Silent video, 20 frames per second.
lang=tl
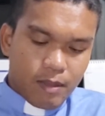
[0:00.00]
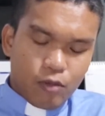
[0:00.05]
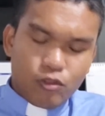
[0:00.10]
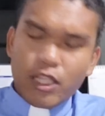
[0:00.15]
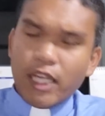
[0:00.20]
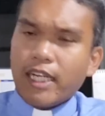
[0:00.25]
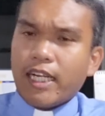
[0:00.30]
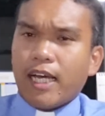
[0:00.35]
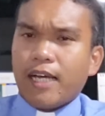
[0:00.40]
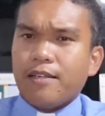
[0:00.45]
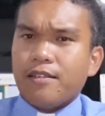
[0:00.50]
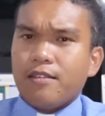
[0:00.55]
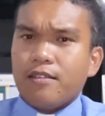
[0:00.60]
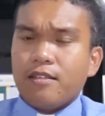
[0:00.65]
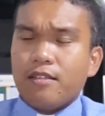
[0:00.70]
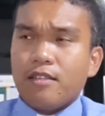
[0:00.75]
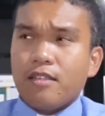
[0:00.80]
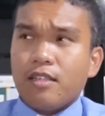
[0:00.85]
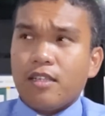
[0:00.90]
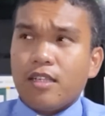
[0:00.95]
pangutana
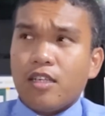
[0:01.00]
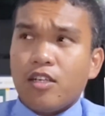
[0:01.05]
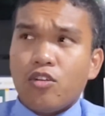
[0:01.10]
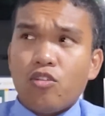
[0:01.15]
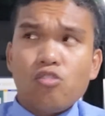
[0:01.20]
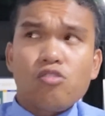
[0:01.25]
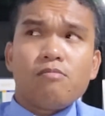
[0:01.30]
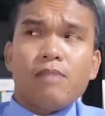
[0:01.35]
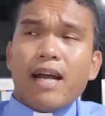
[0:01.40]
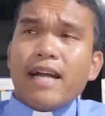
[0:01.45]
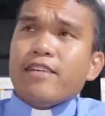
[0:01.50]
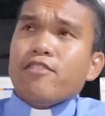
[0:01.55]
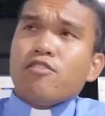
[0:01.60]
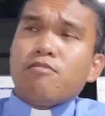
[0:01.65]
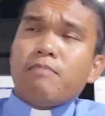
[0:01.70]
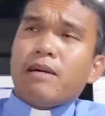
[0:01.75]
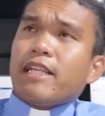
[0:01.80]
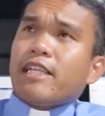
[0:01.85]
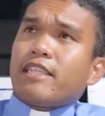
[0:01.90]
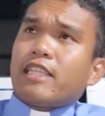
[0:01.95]
kung
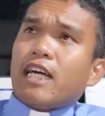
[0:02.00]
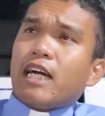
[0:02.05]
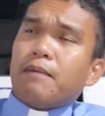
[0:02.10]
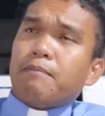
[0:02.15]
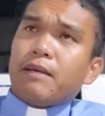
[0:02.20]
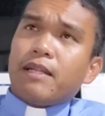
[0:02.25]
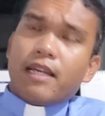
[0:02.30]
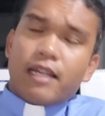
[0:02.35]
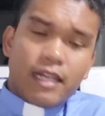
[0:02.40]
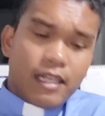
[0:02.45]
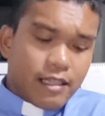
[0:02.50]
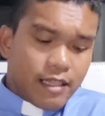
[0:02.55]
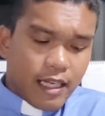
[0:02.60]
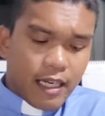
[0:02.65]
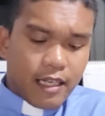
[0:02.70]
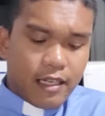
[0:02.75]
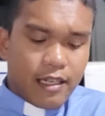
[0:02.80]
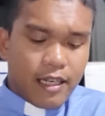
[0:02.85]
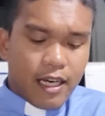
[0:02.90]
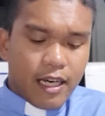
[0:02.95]
maayong balita
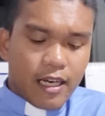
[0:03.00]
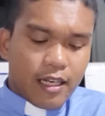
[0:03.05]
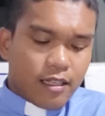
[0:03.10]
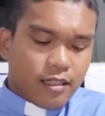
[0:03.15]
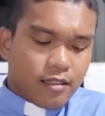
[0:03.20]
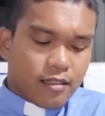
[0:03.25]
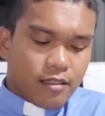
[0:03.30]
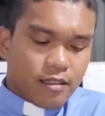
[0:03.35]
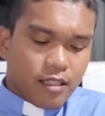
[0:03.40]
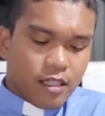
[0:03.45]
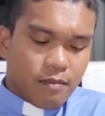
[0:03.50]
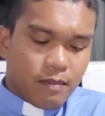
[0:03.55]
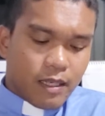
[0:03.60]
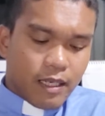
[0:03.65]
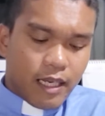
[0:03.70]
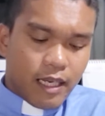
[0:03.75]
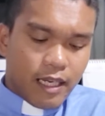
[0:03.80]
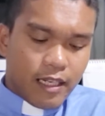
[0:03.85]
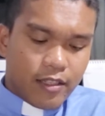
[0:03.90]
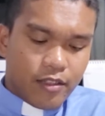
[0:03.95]
pananglitan ang
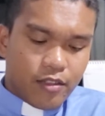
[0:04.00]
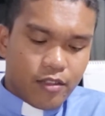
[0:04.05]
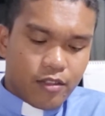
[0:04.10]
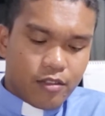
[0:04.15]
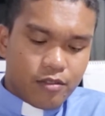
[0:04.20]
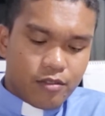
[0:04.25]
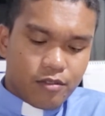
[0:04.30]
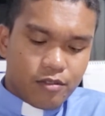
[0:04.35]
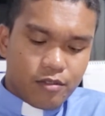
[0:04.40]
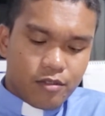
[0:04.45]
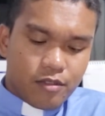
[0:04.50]
ebanghelyo